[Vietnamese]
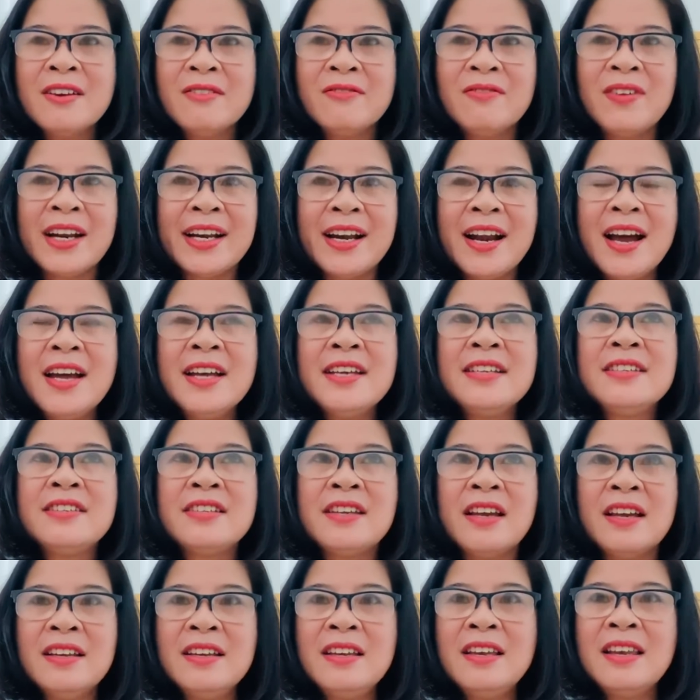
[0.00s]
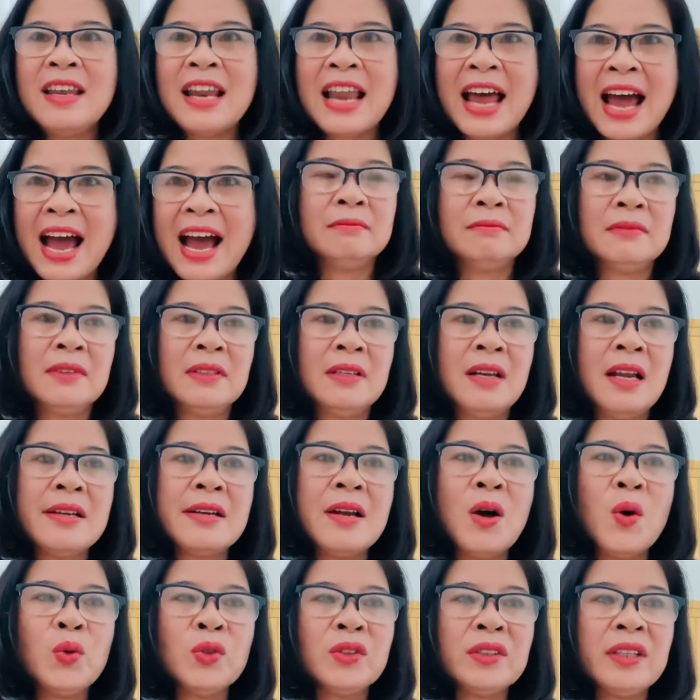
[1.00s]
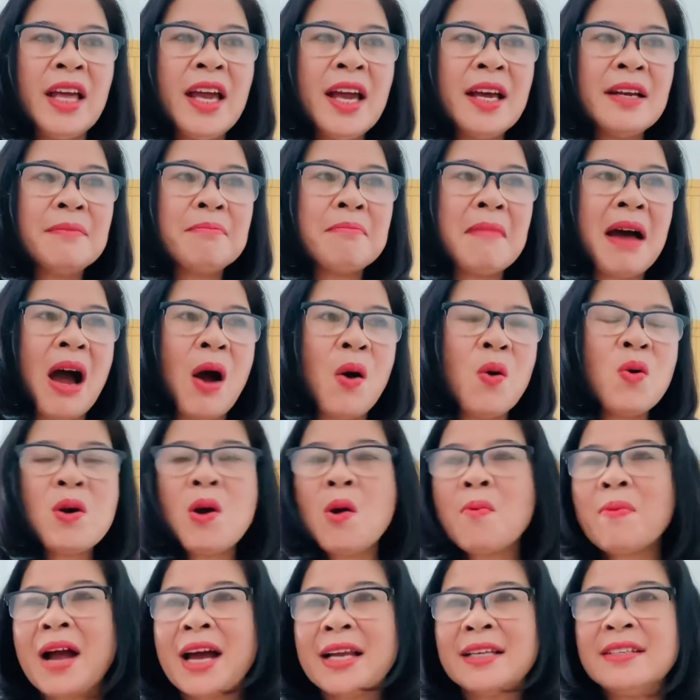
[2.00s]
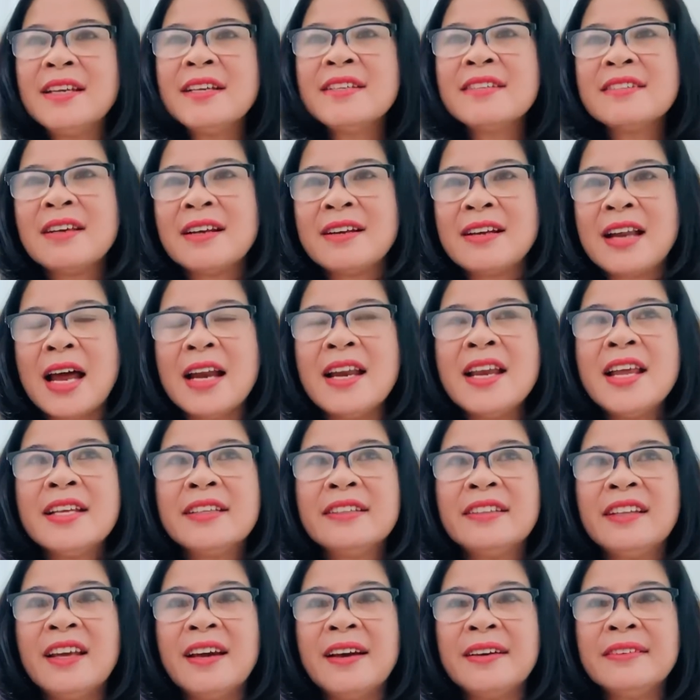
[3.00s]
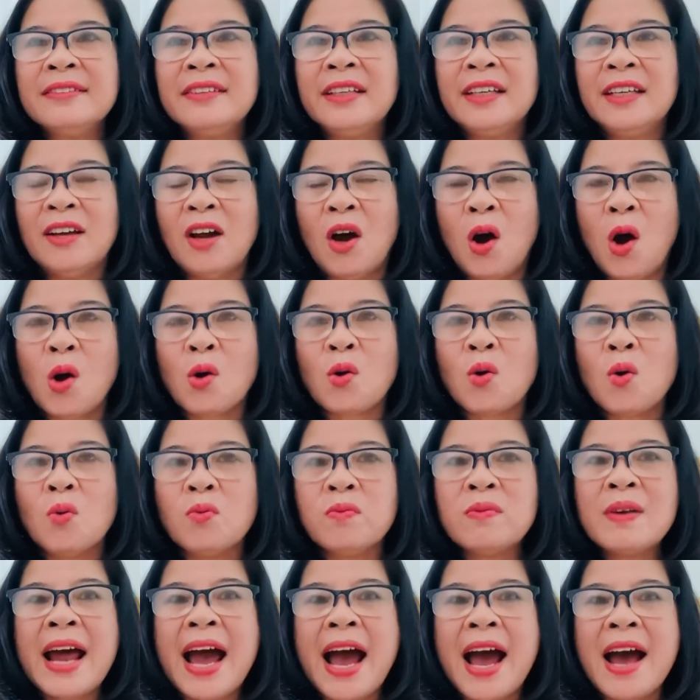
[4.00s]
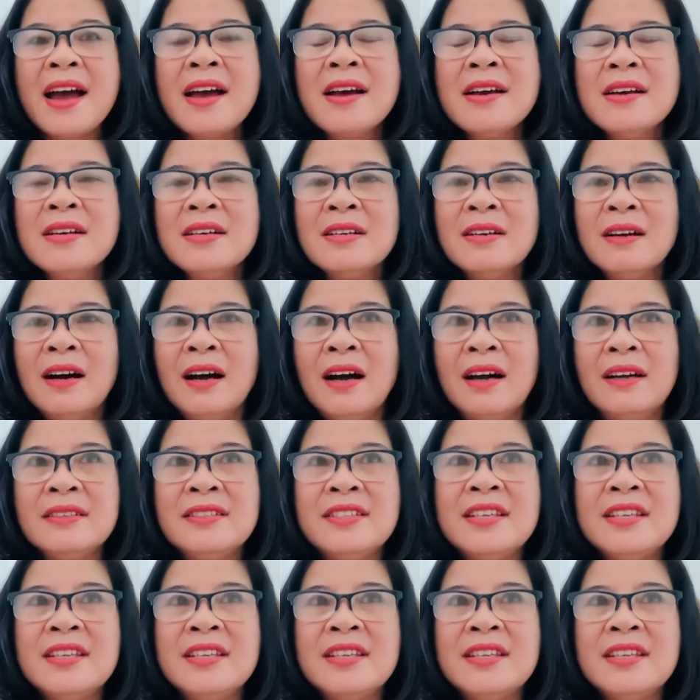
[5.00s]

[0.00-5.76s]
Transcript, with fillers: và đây chính là lần đầu tiên báo công an nhân dân đã lên tiếng thì họ cũng đã uh,